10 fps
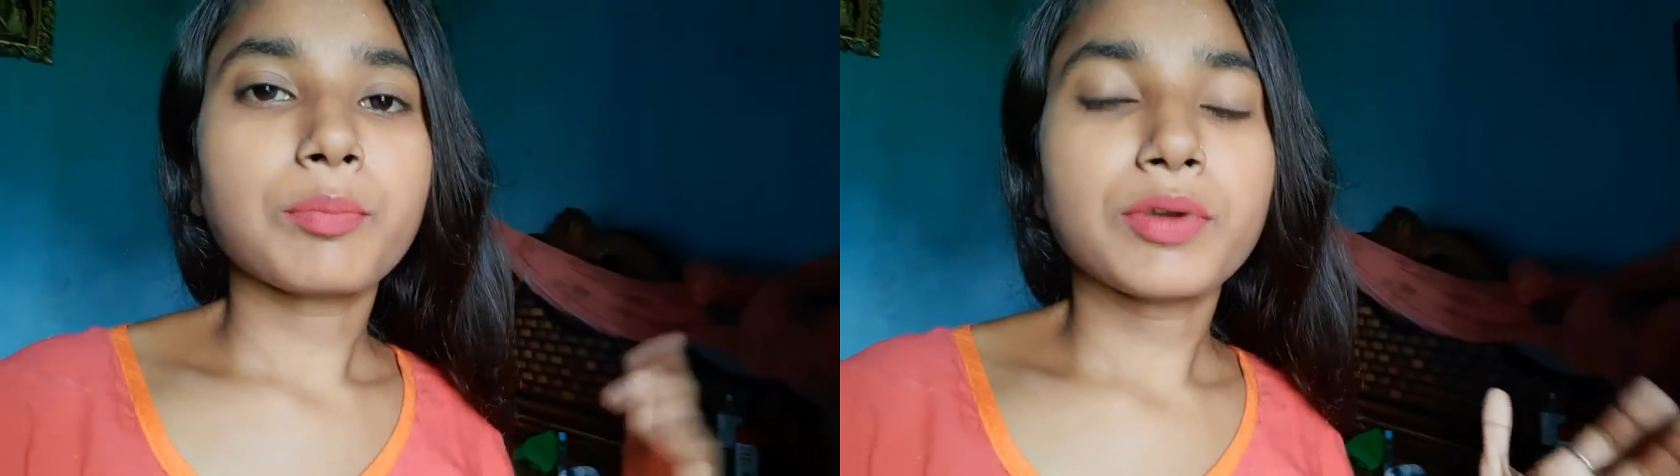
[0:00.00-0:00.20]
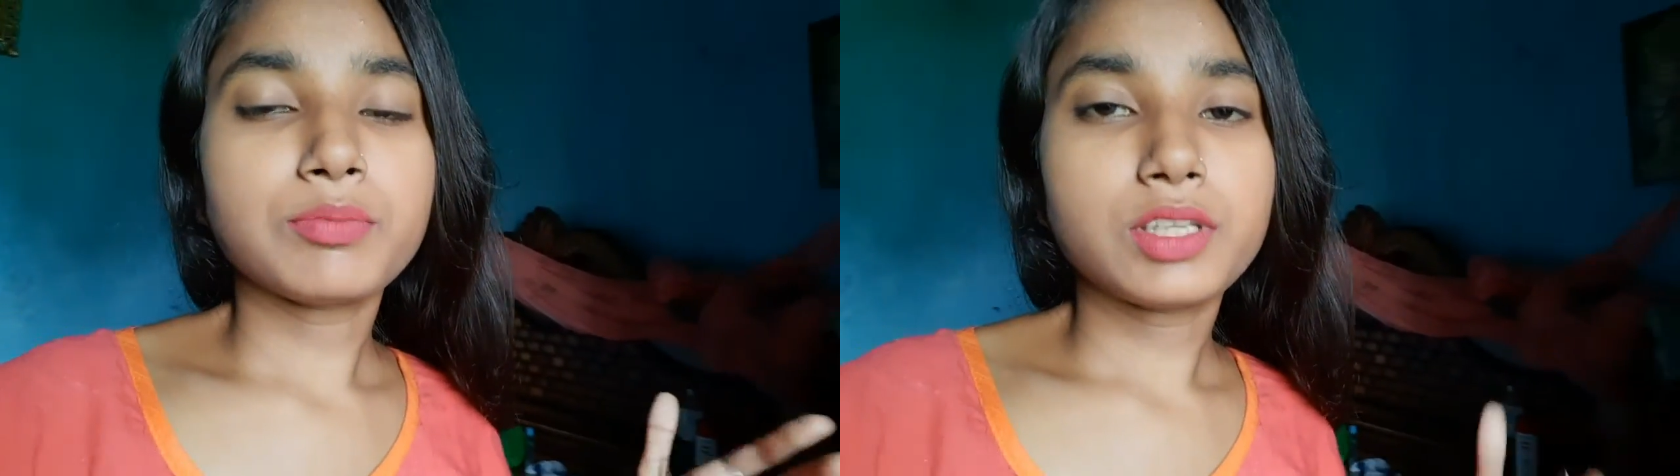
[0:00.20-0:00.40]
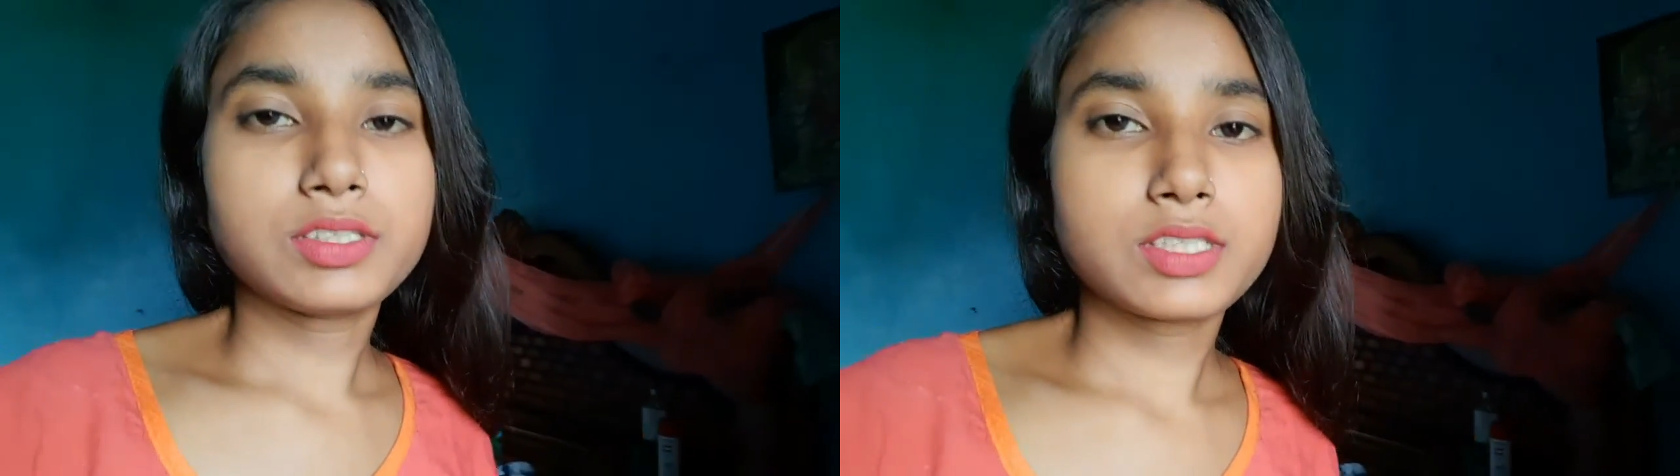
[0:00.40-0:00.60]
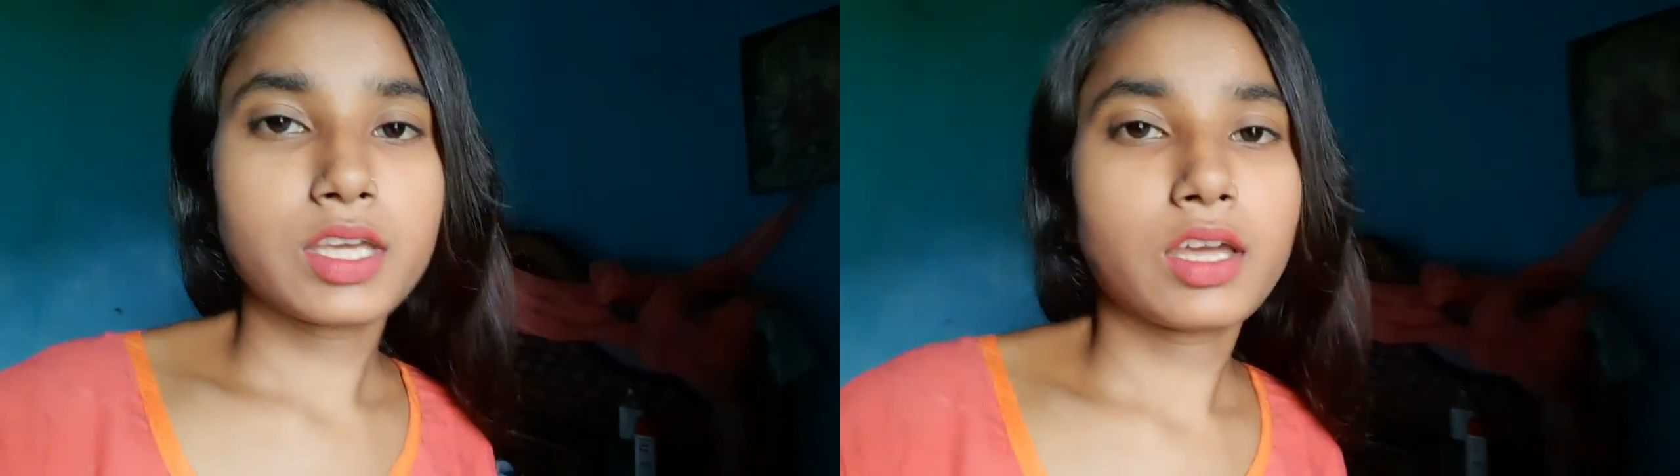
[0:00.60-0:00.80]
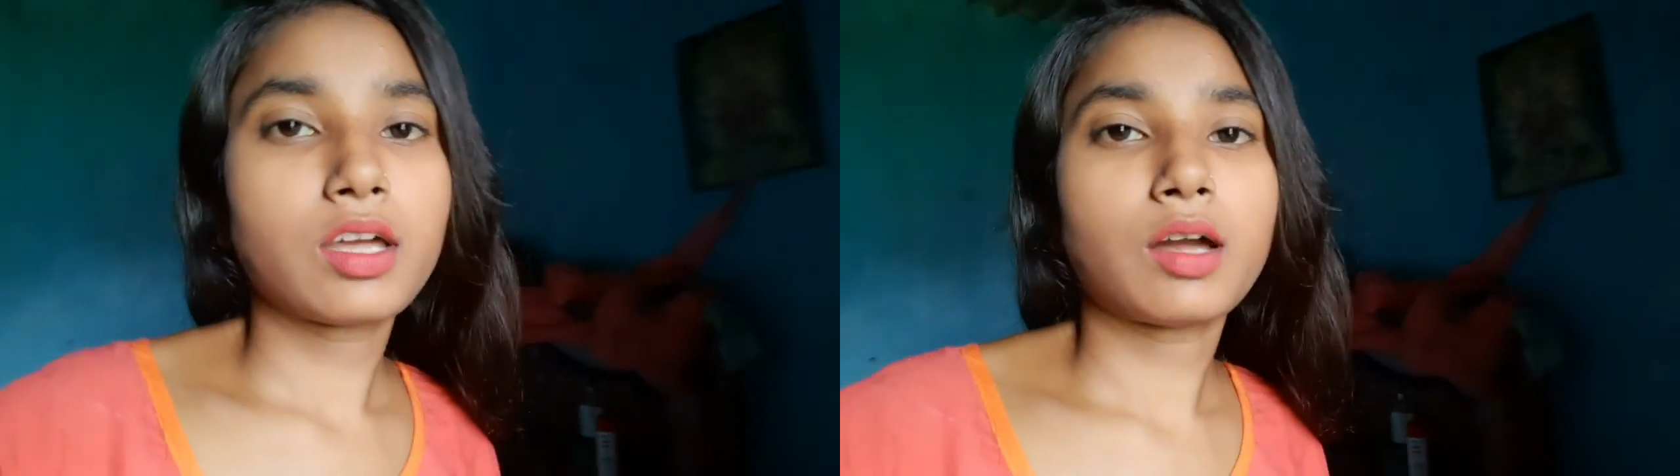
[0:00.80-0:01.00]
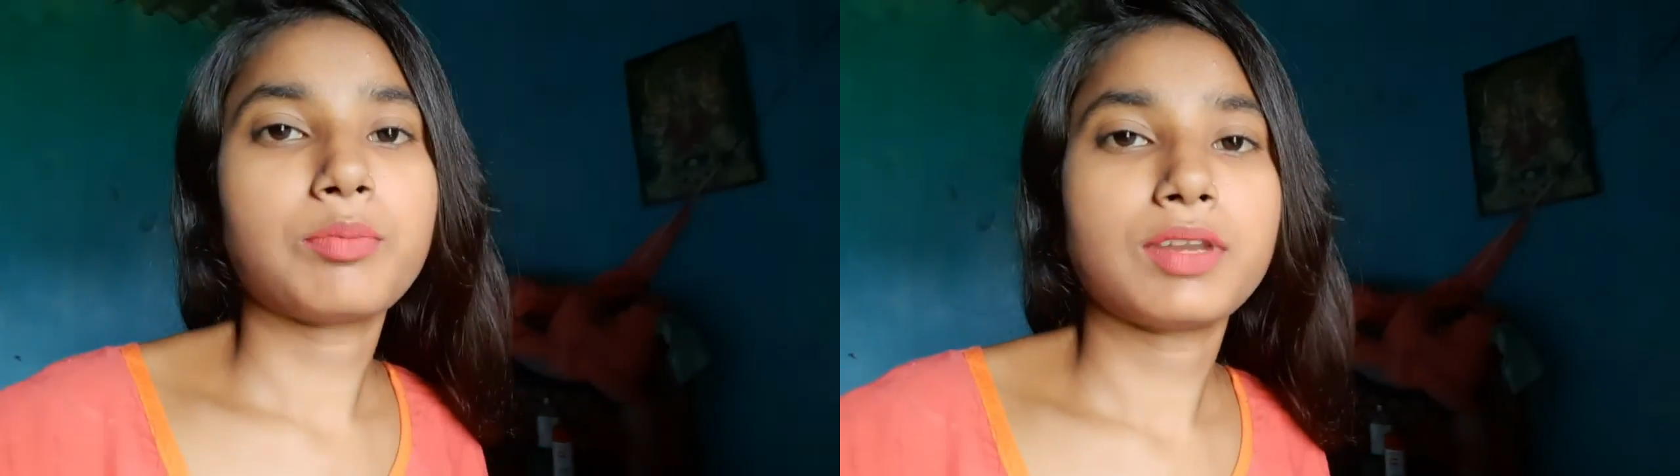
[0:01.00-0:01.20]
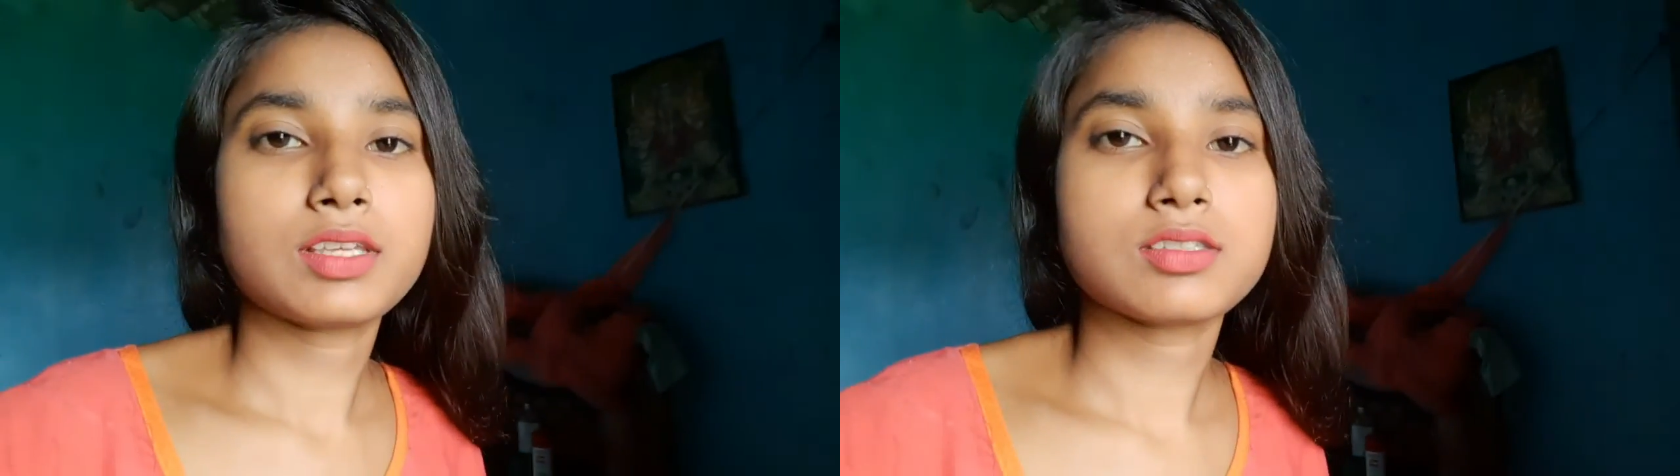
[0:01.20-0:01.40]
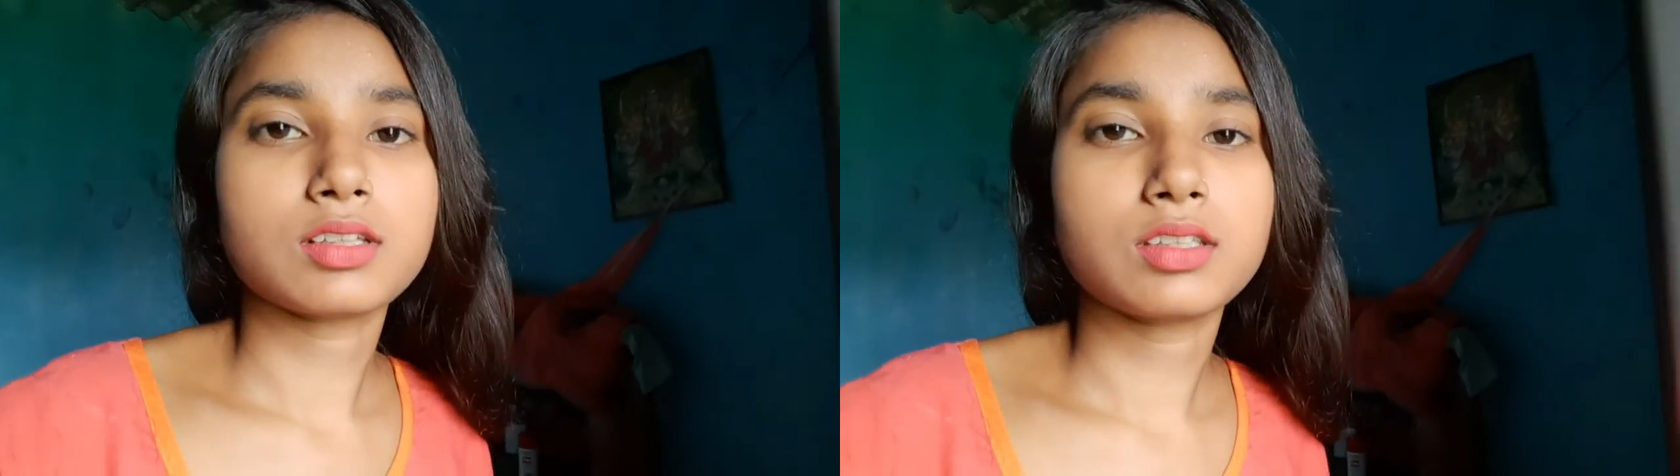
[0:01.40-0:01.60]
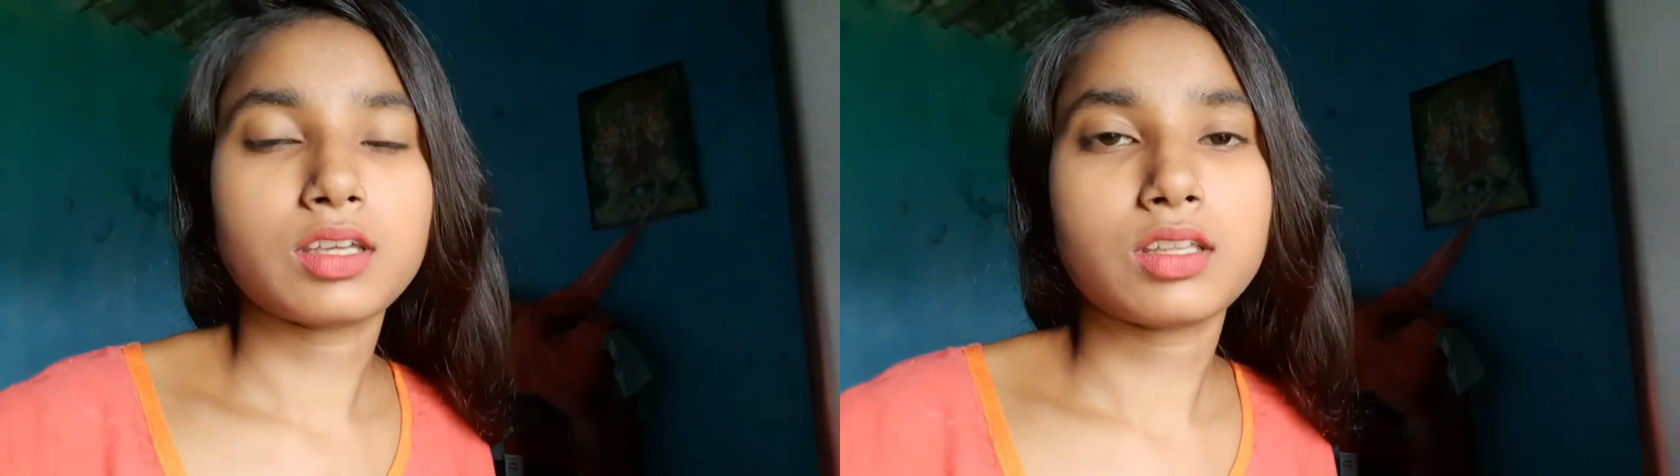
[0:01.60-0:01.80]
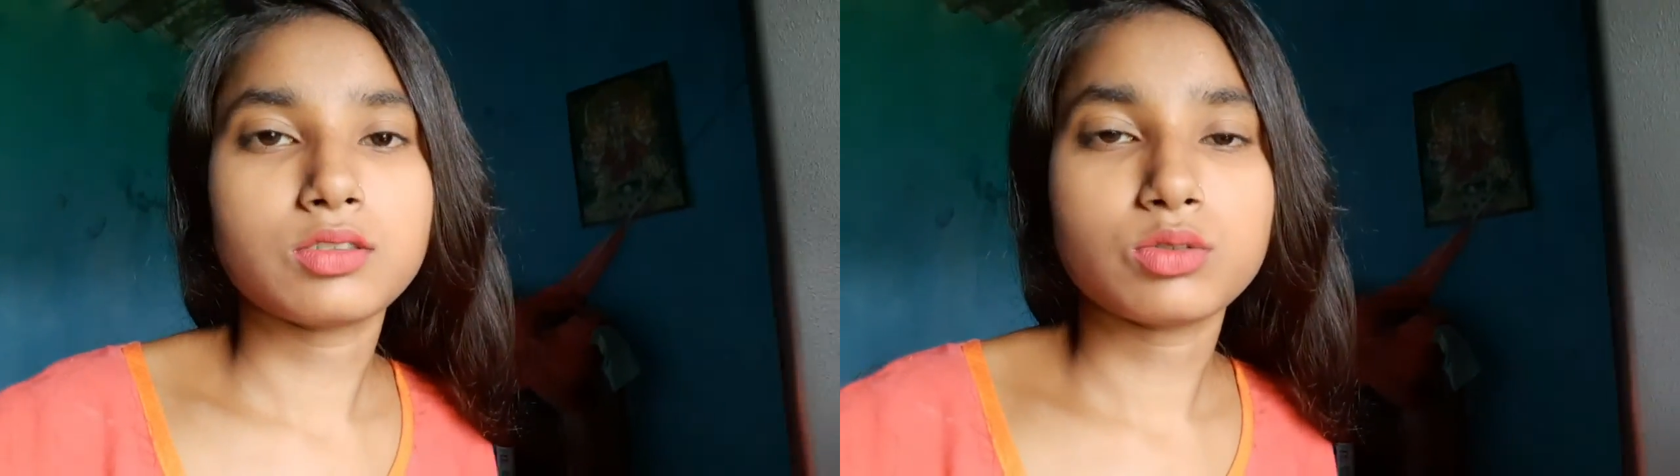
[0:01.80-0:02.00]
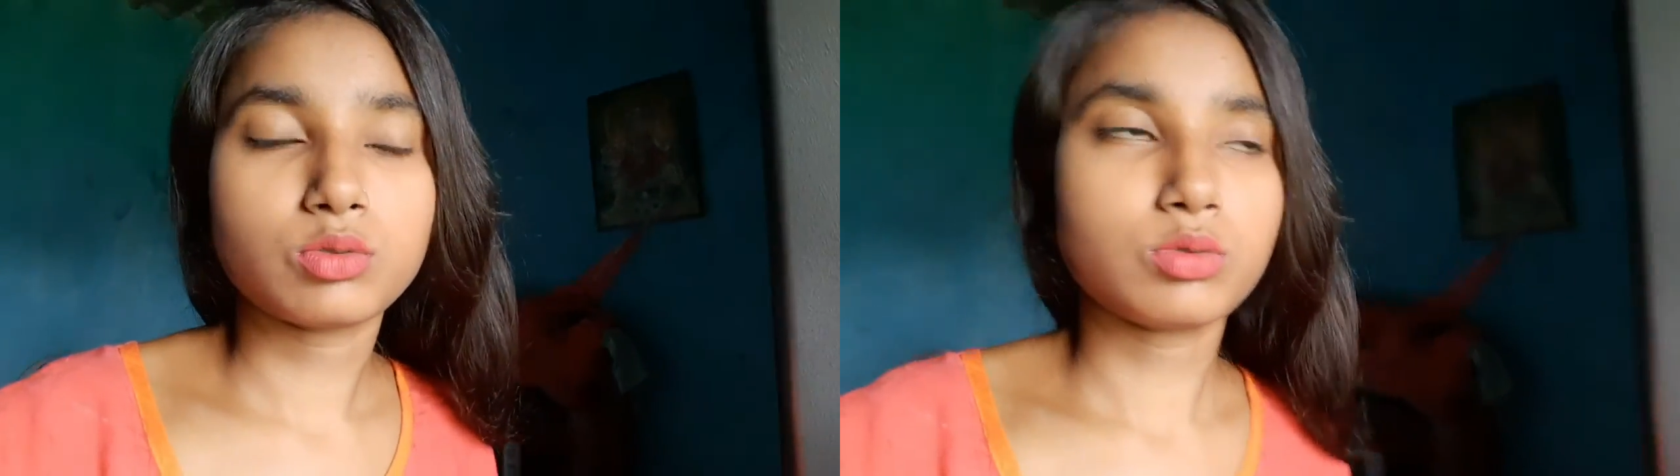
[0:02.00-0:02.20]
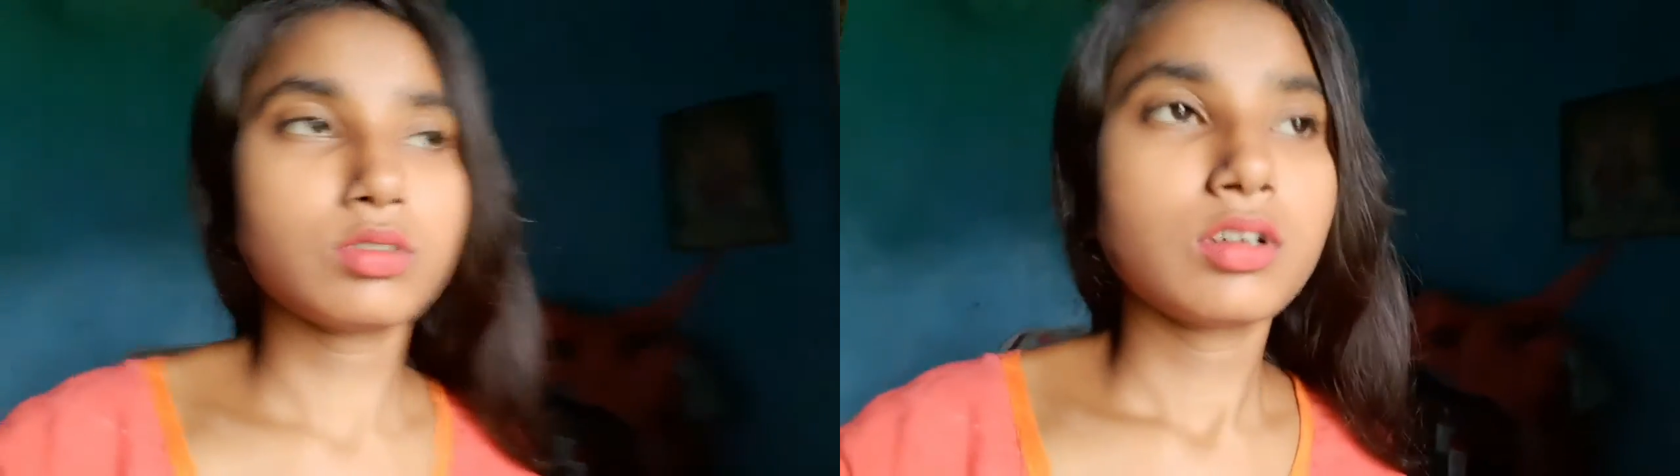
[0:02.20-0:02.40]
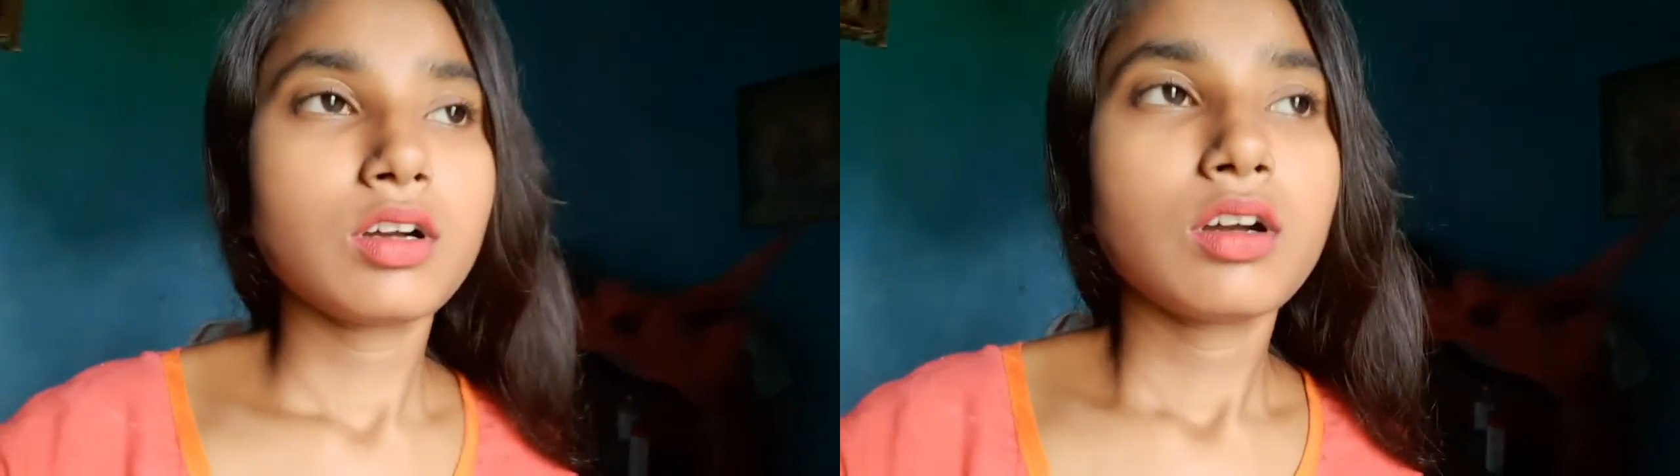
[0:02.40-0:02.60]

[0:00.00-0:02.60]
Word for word: कैपेबिलिटी है आप ले सकते हैं तो